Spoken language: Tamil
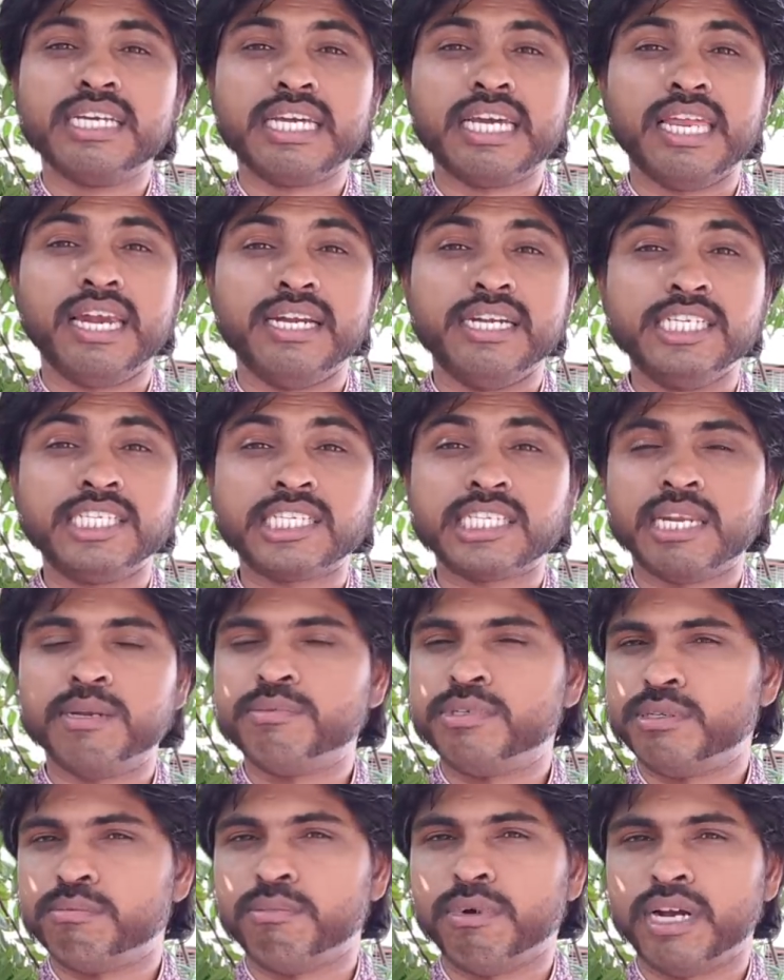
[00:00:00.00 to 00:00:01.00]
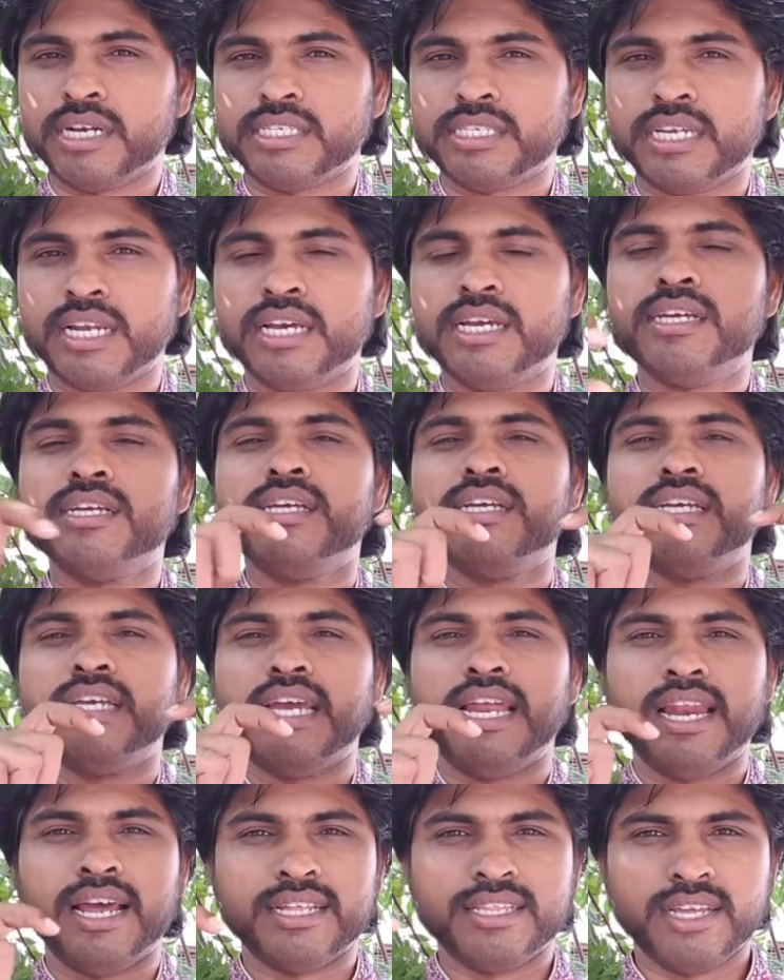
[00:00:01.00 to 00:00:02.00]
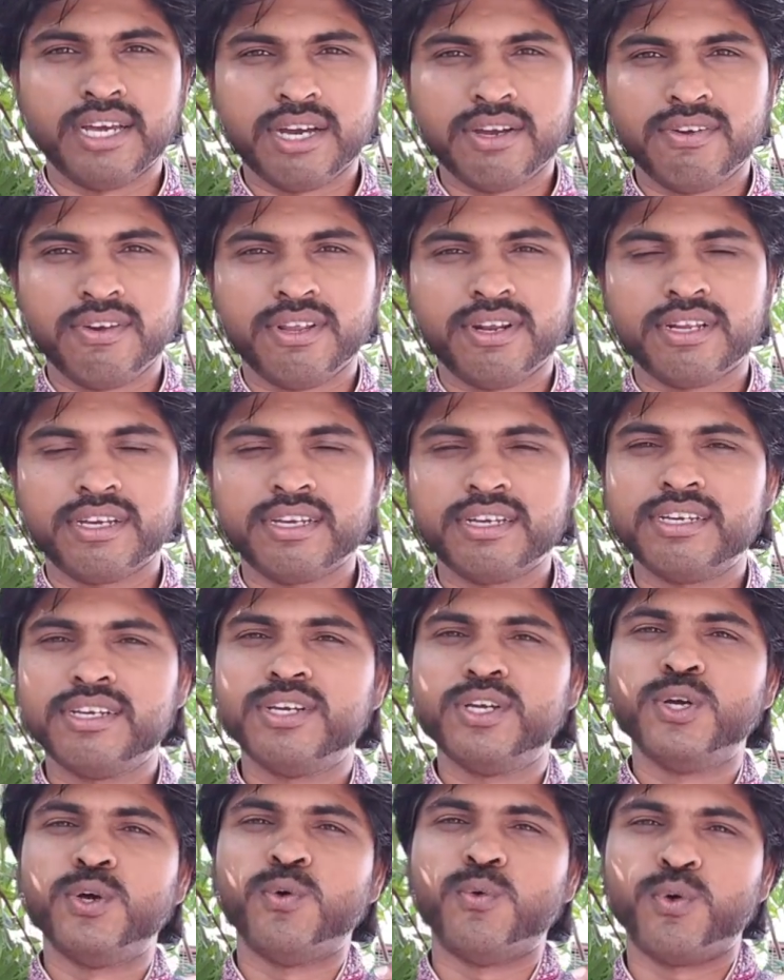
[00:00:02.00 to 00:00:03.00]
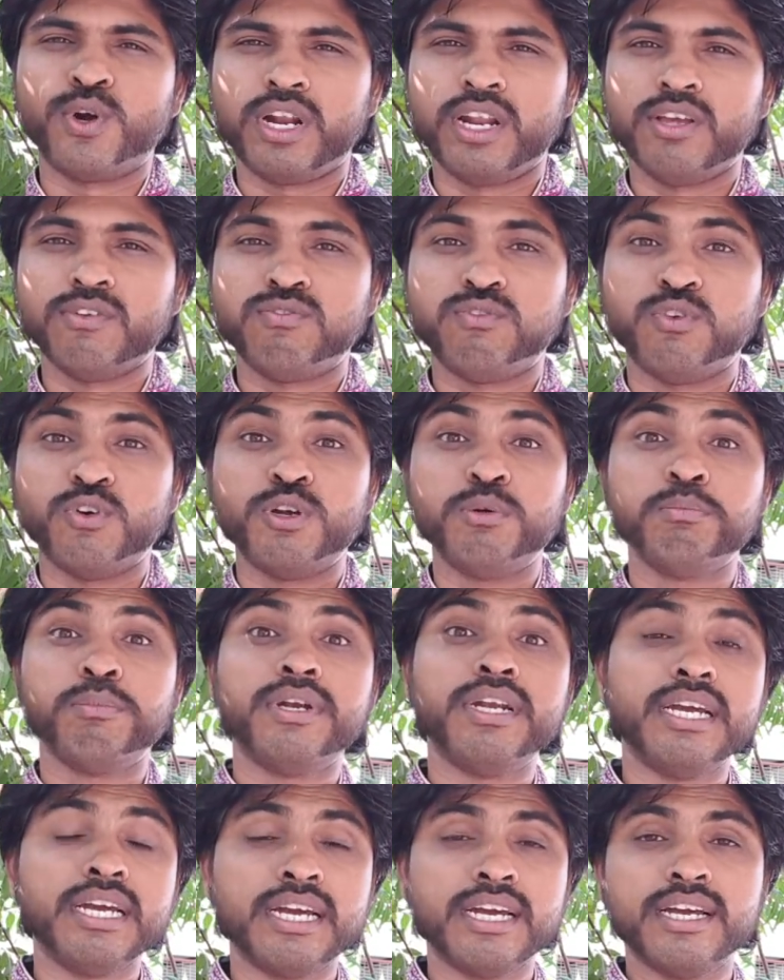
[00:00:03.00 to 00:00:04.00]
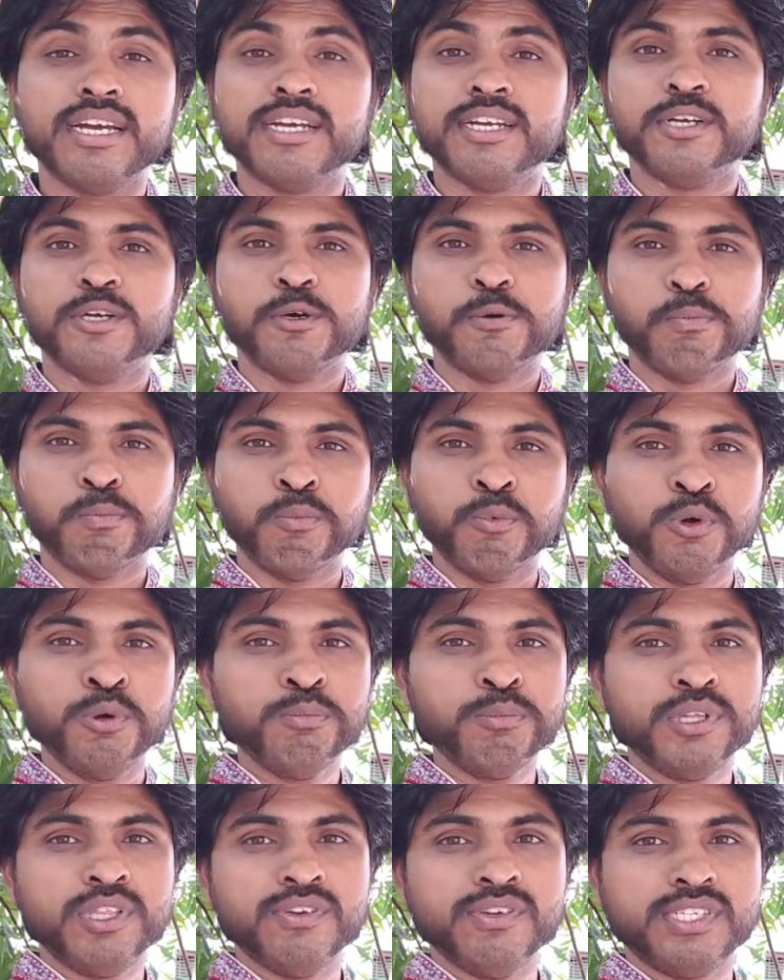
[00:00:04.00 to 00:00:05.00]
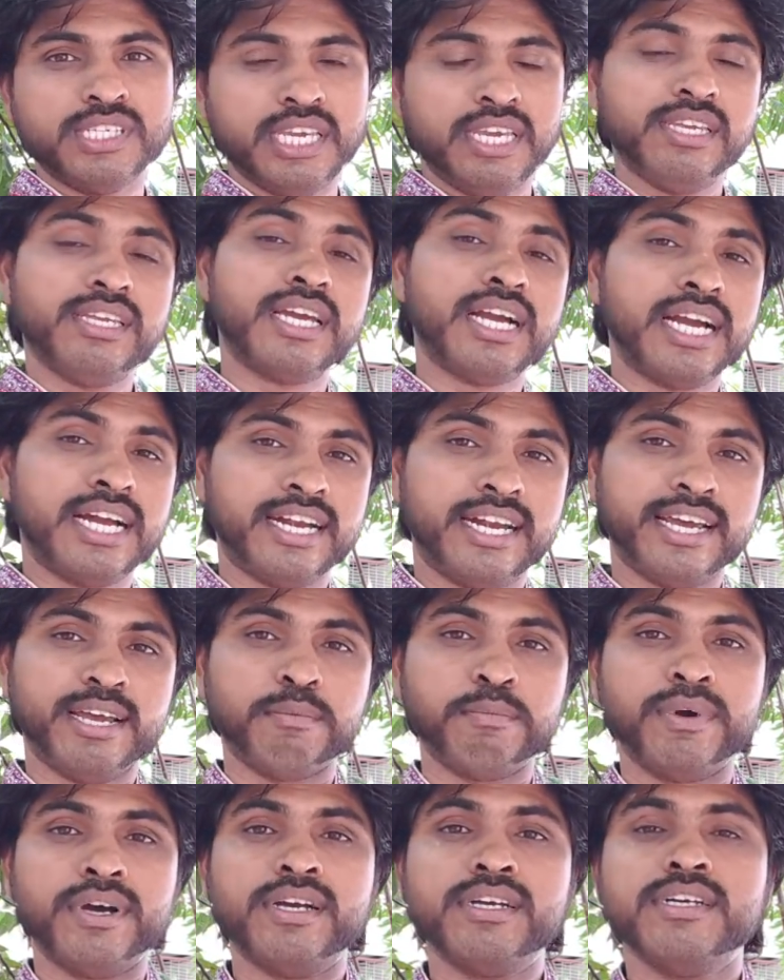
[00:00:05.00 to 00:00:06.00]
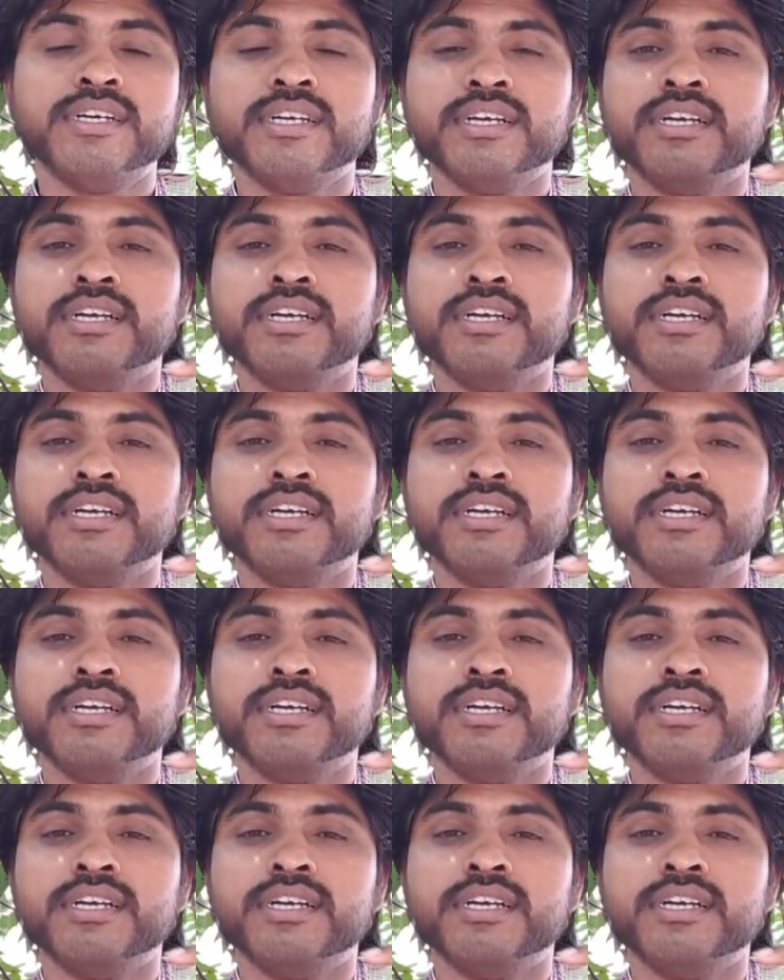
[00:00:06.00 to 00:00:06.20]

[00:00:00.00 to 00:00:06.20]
கீழே டிஸ்கிரிப்ஷன் பாக்ஸில் எல்லா தகவலும் இருக்குது உடனே ஃபோன் பண்ணுங்கள் முன்பதிவு செய்யுங்க கட்டாயமாக